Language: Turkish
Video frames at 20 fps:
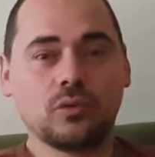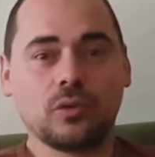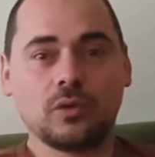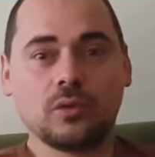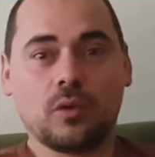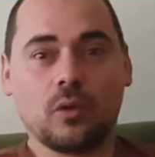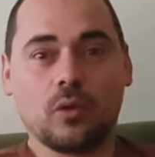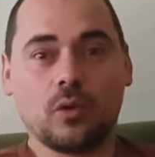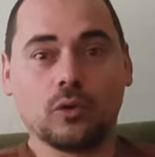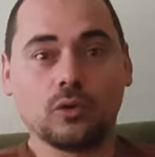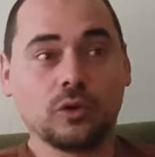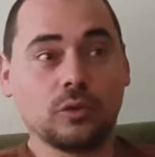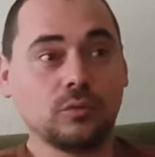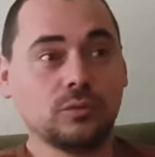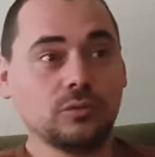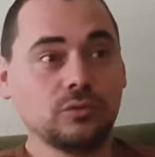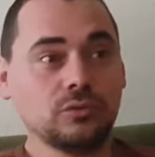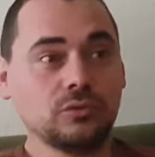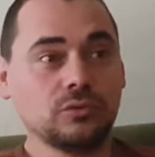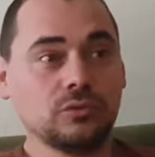Ne,
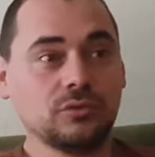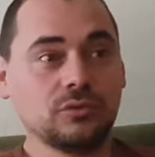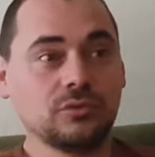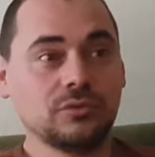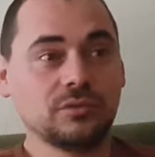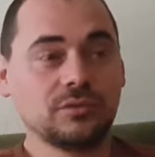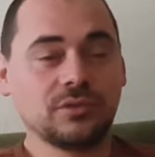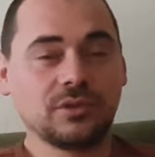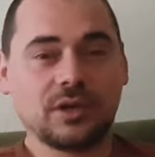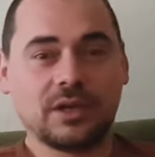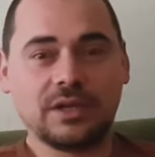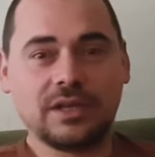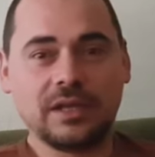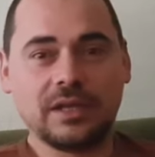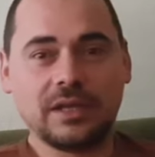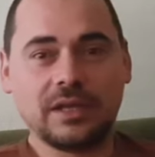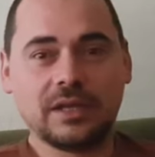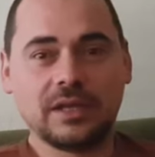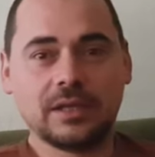adamın hani